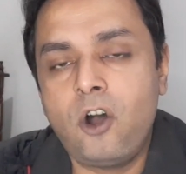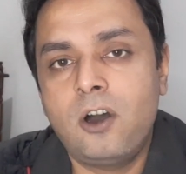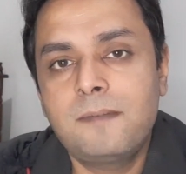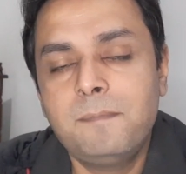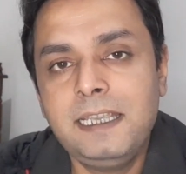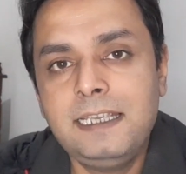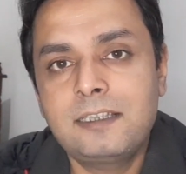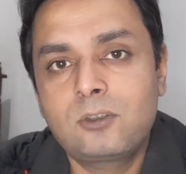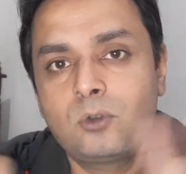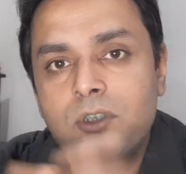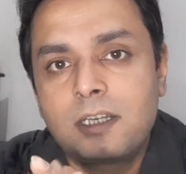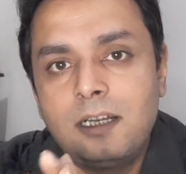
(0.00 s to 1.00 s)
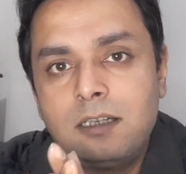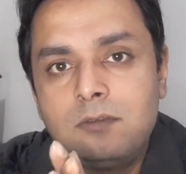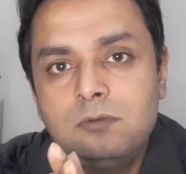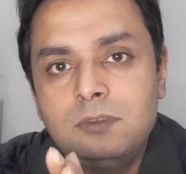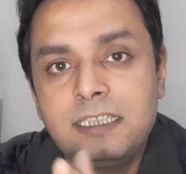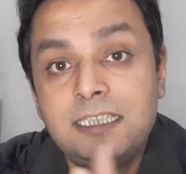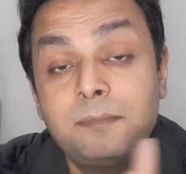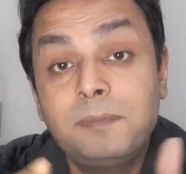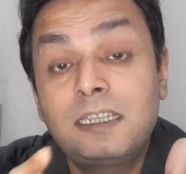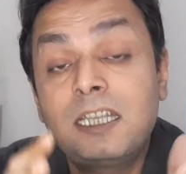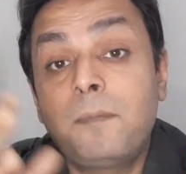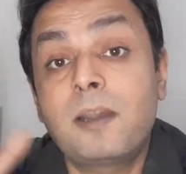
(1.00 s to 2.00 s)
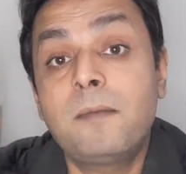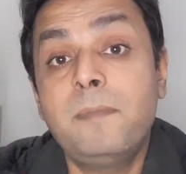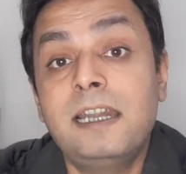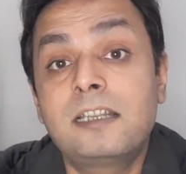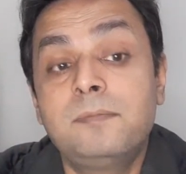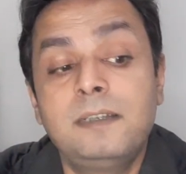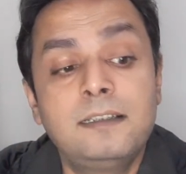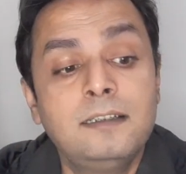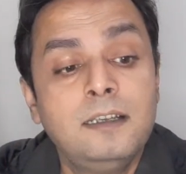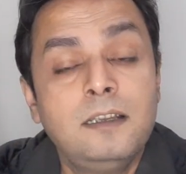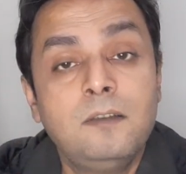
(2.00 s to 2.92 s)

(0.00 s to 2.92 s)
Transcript: और मैं ये सोच रहा हूँ कि जब इतना बड़ा बैट्समैन